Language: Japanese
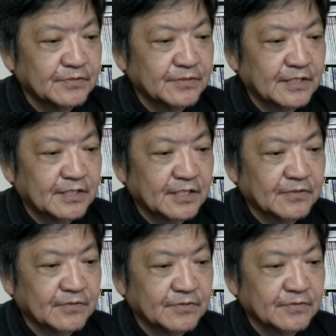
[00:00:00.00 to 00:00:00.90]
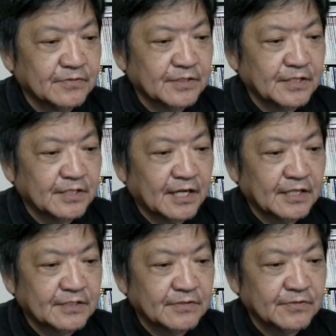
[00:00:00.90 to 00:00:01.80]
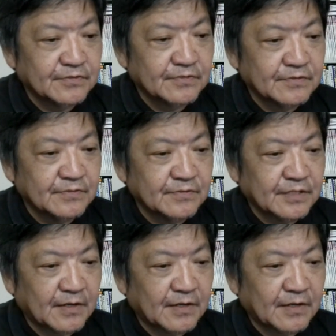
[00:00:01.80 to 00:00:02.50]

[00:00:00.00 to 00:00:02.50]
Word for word: 18日の12時配信の週